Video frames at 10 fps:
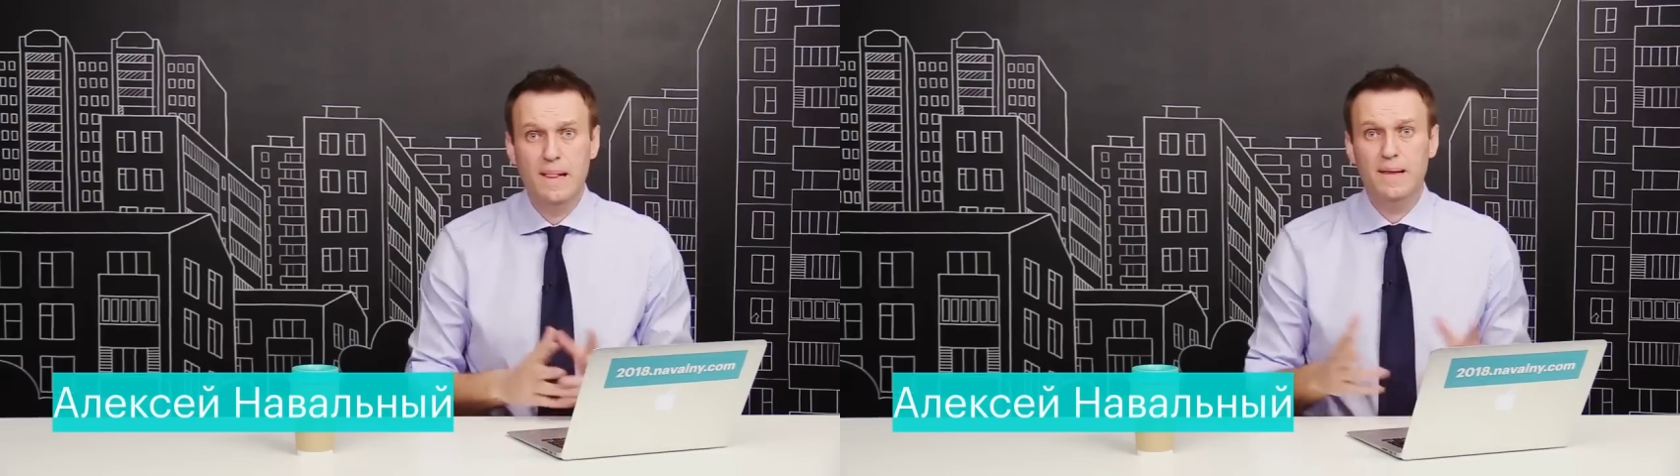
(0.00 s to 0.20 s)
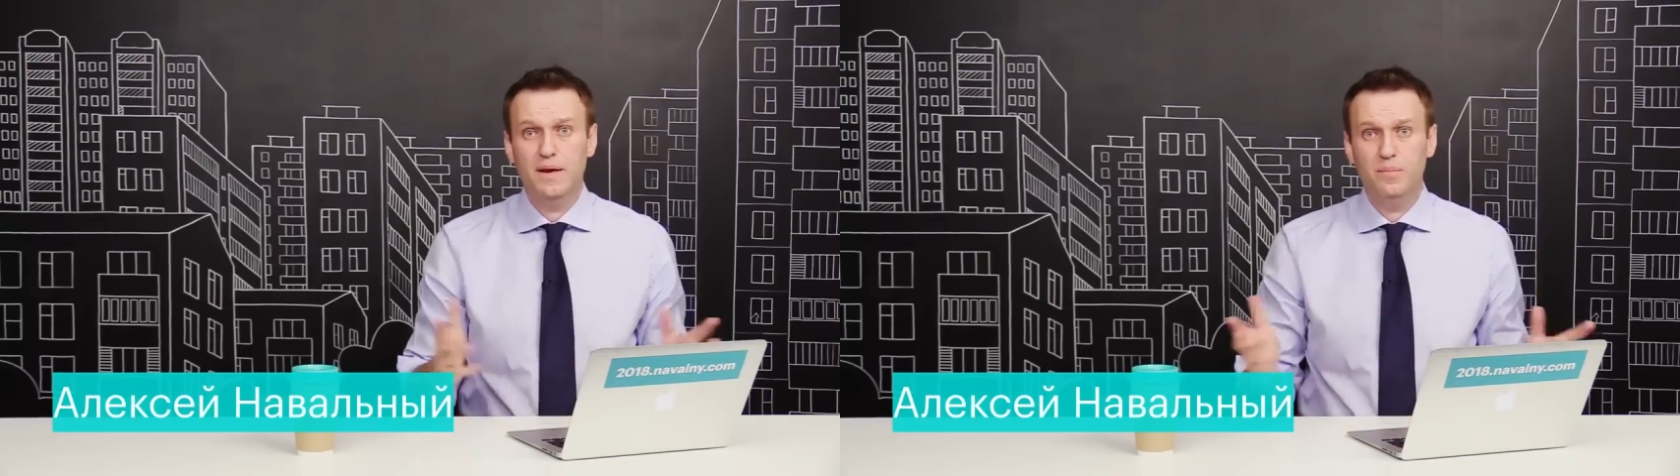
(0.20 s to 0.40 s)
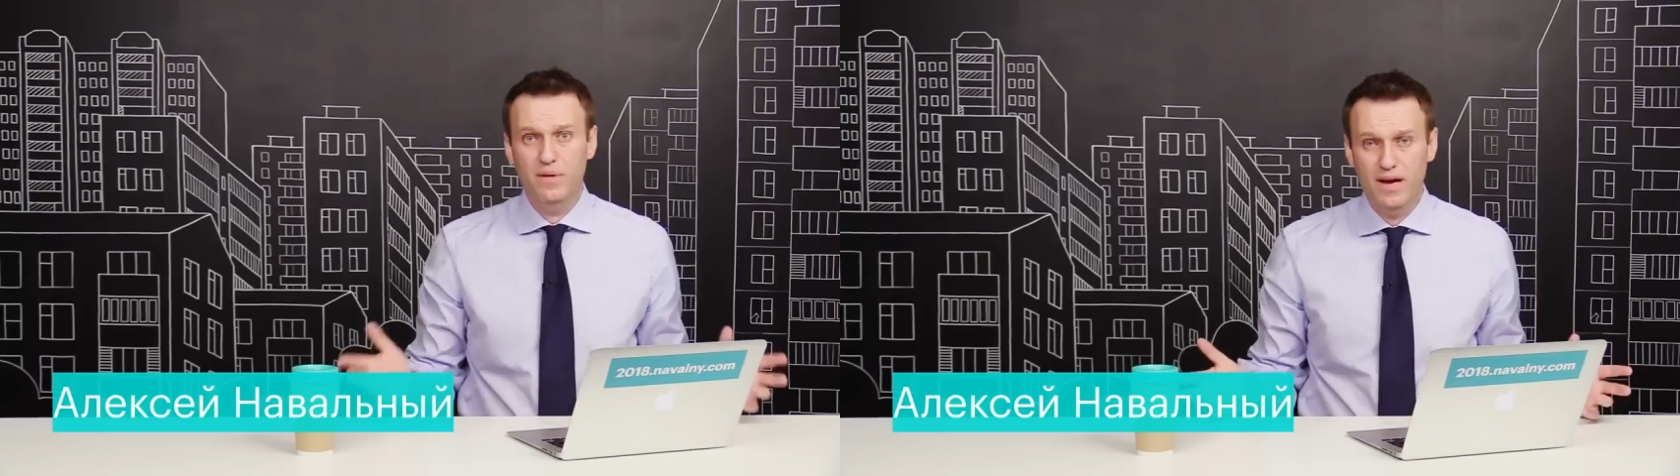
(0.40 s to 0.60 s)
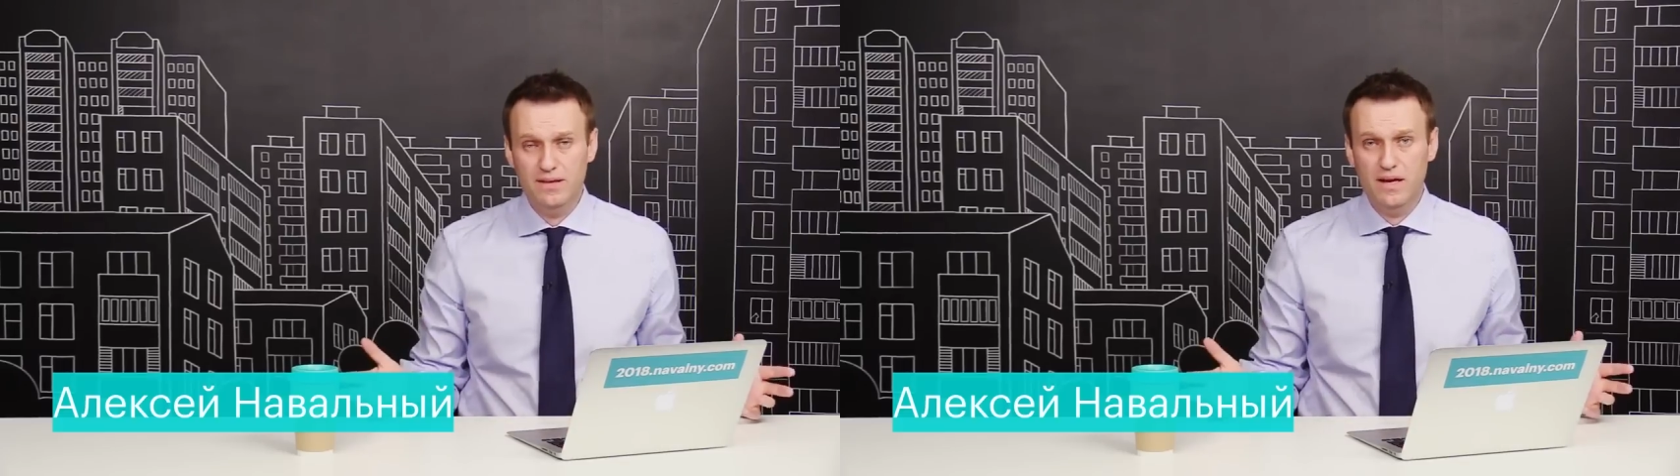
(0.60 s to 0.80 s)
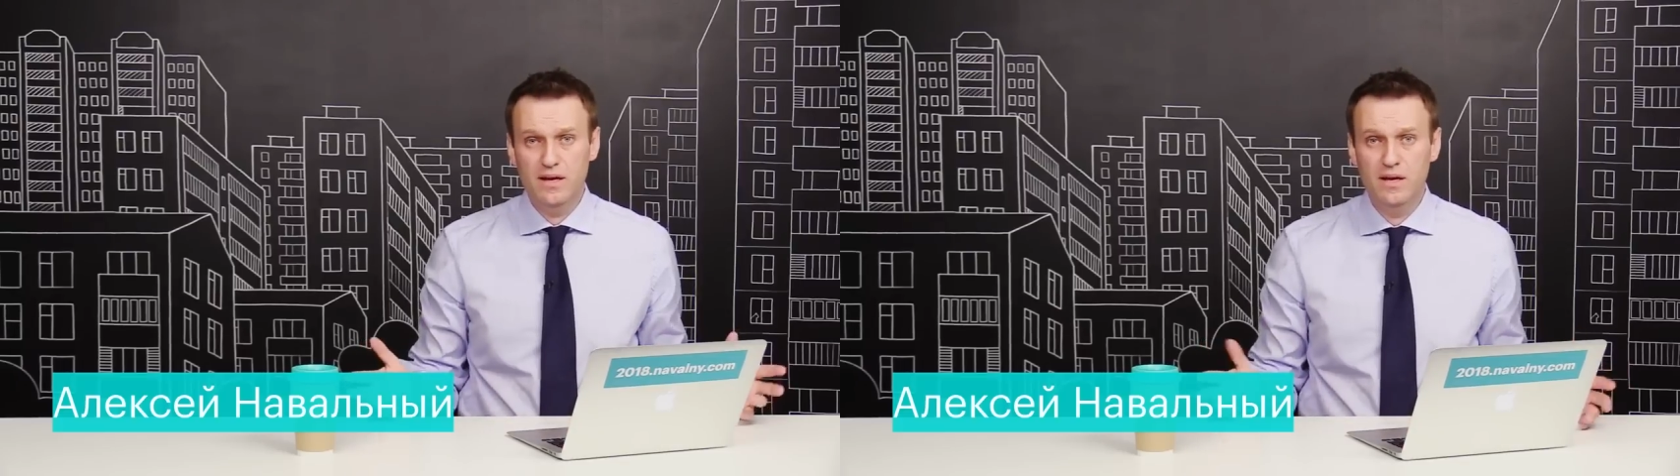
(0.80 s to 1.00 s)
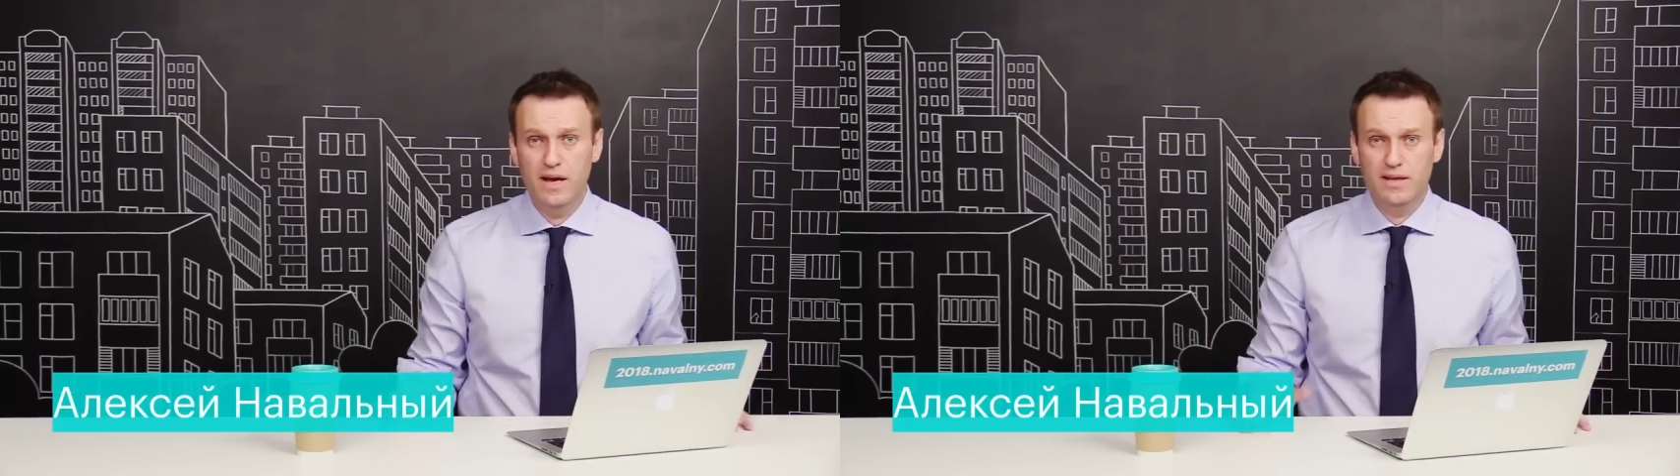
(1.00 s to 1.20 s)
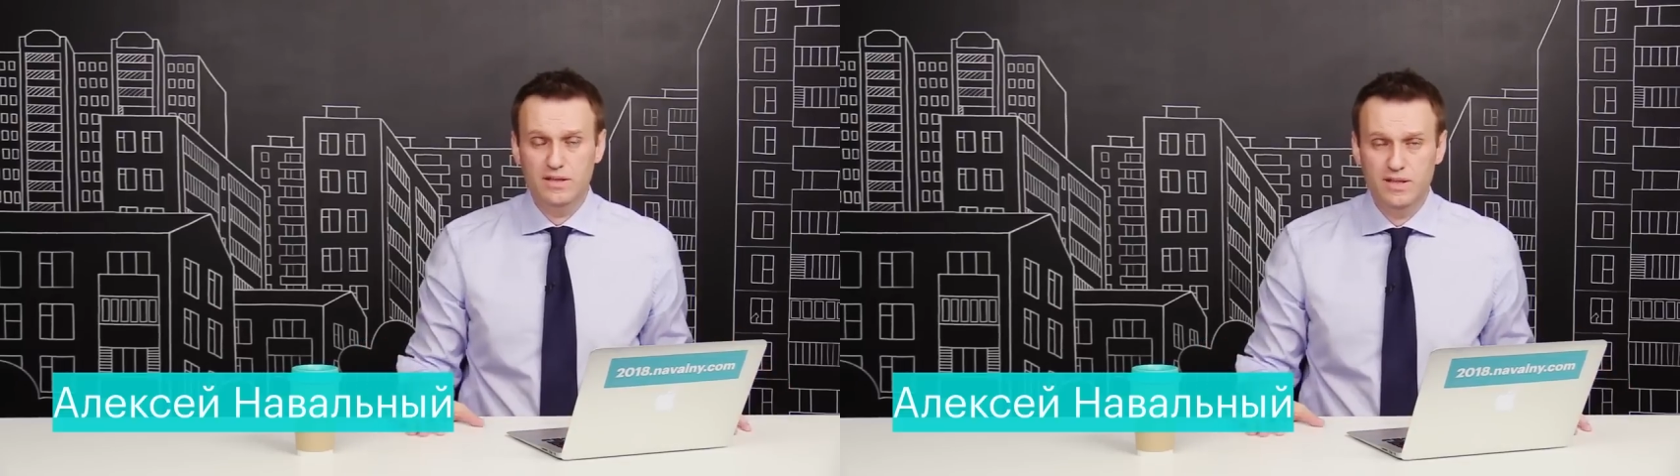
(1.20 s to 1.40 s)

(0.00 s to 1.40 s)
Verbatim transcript: ребята, этот